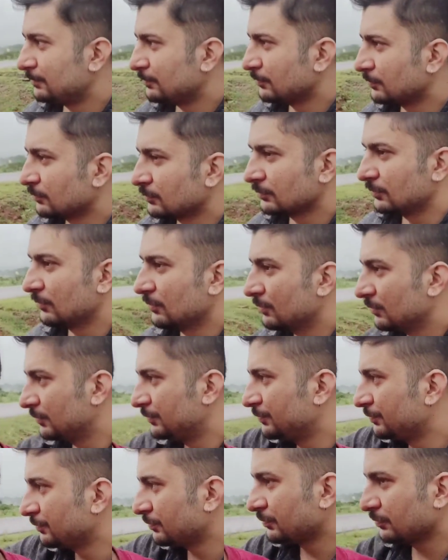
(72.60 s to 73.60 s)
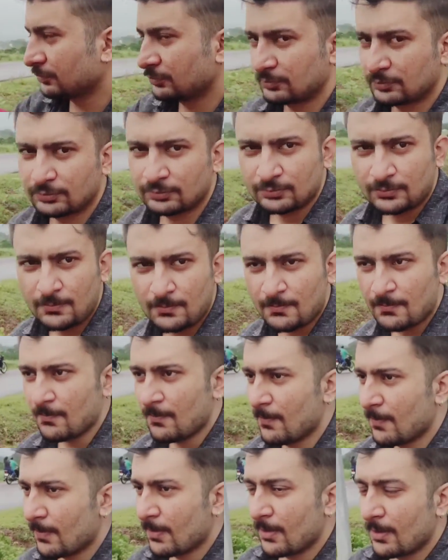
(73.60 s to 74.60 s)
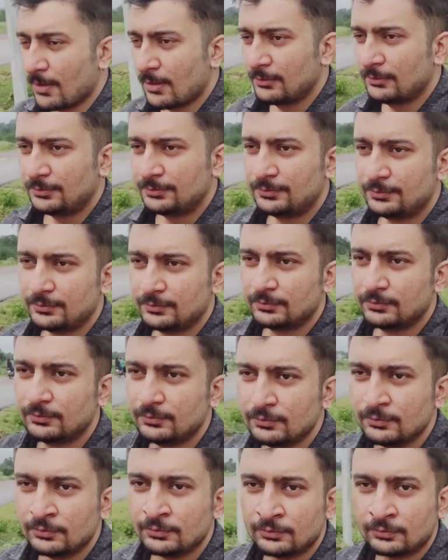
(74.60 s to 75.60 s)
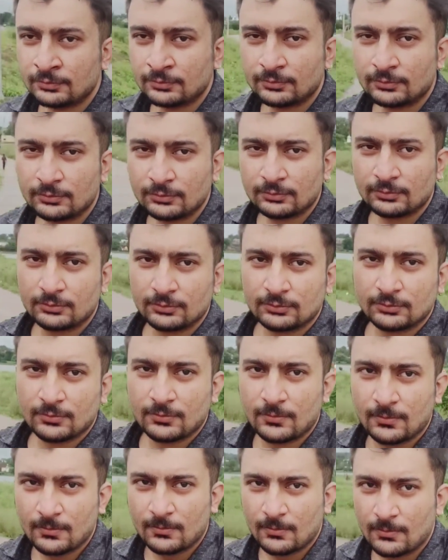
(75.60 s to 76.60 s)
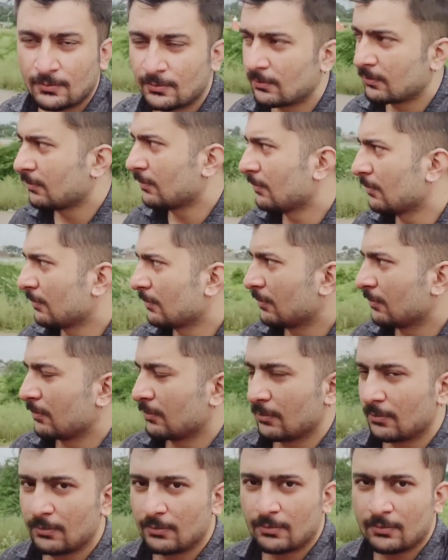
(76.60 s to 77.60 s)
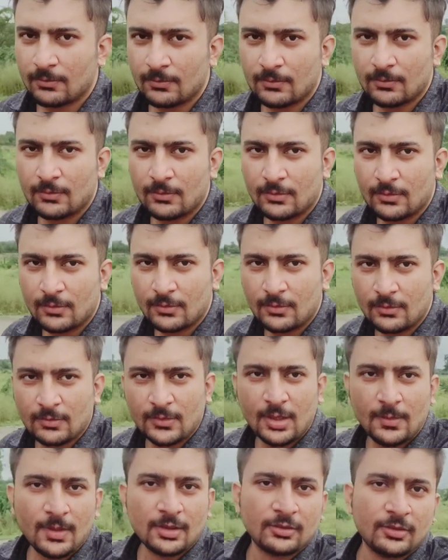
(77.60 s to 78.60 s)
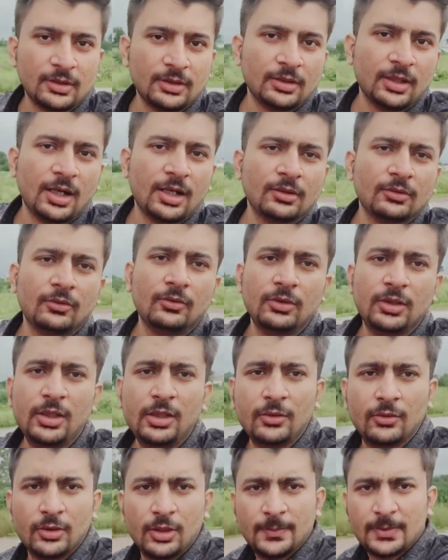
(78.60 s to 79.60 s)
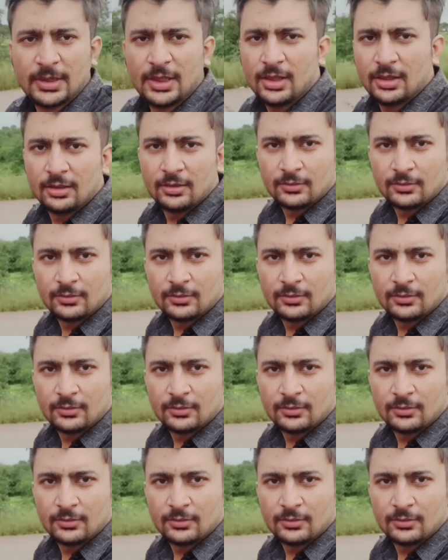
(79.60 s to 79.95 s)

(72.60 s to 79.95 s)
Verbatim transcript: जब भी पानी गिरता था वहाँ हर बार जाते थे पहले जाते थे दोस्तों के साथ लेकिन आज मौका मिल रहा है कि आपको भी